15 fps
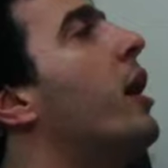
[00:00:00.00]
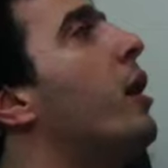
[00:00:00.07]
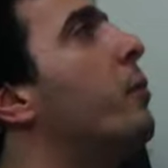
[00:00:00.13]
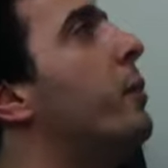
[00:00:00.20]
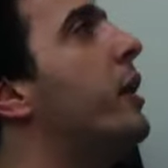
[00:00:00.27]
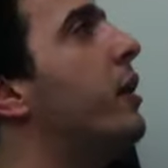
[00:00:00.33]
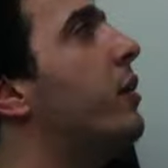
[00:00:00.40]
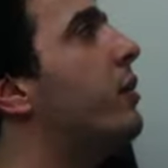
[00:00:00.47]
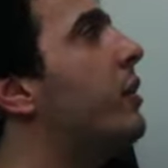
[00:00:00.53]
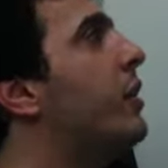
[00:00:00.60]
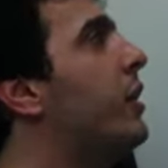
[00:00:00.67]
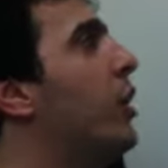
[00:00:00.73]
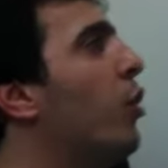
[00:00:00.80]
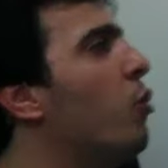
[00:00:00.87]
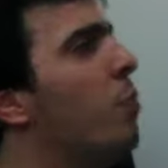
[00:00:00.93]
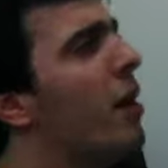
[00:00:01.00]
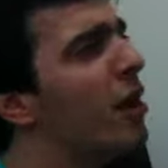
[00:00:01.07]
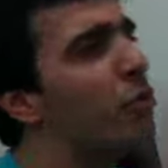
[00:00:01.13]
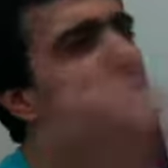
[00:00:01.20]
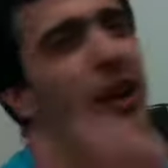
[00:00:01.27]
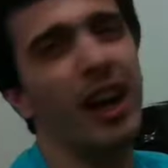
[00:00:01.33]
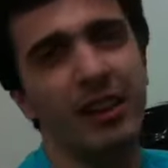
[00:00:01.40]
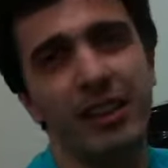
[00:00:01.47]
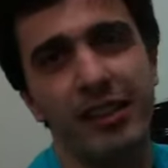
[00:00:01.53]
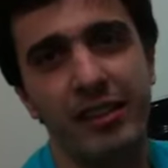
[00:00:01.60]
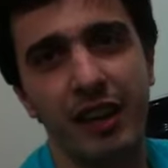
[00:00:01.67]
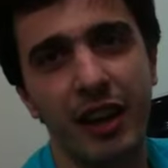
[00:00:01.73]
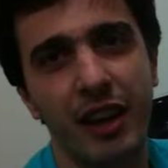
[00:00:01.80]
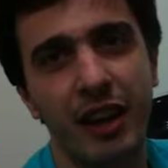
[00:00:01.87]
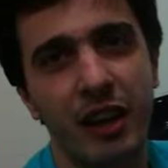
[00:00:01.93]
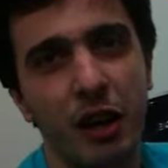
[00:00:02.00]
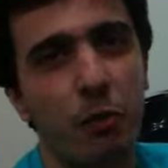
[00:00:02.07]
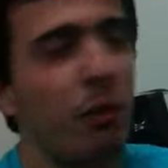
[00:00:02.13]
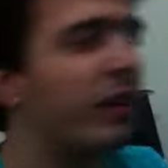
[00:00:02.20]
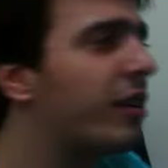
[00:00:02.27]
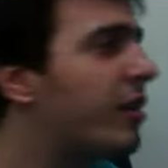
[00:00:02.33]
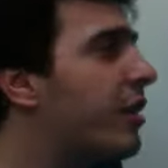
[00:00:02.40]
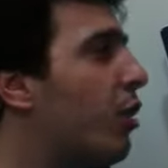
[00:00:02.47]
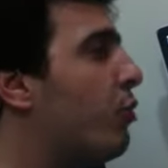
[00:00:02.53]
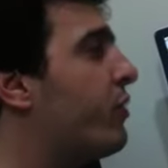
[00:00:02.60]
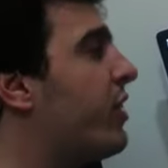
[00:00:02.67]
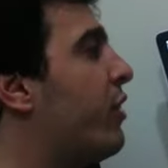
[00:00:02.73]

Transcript: امين ومالكم قاعدين زهقانين ما تطلعوا